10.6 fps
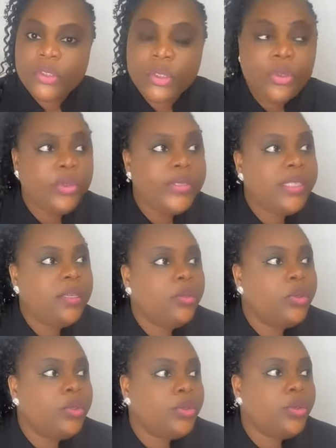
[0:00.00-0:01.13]
Je suis ici
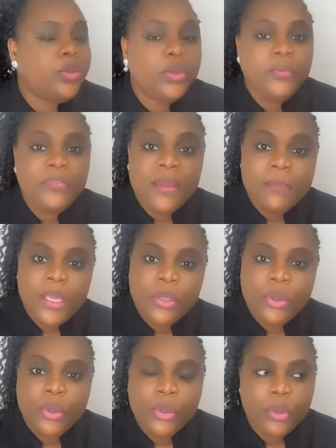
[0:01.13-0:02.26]
issu d'une famille
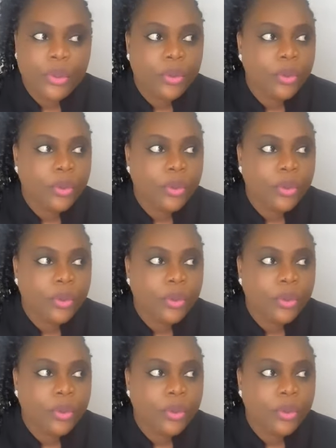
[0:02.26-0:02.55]
de...